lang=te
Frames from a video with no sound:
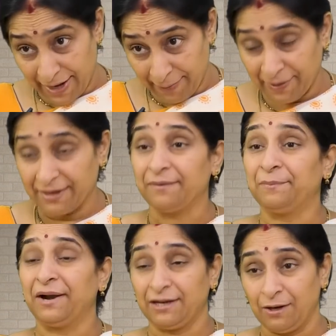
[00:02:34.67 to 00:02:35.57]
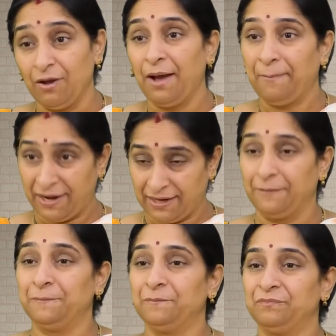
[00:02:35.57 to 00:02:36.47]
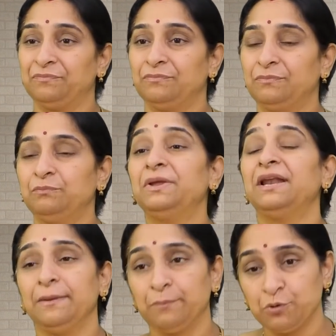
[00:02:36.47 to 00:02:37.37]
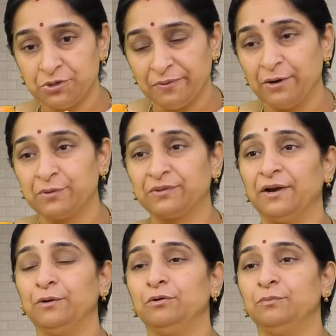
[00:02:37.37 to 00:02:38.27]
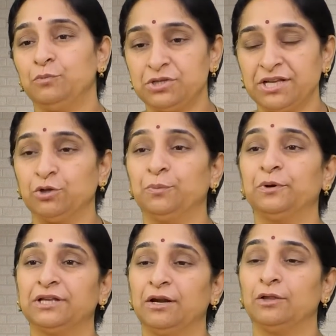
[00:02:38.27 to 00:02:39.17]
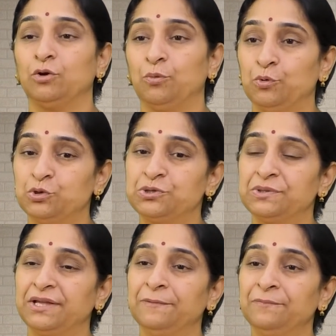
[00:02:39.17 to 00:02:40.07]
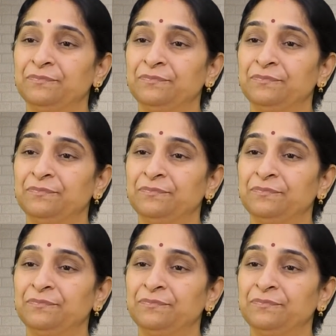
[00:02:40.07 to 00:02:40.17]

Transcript: పాడే పాట పాటల్లో ఆ పాట పిల్లాడికి బూచివాడు వస్తాడు బూచి ఎత్తుకుపోతాడు అదిగో బూచుంది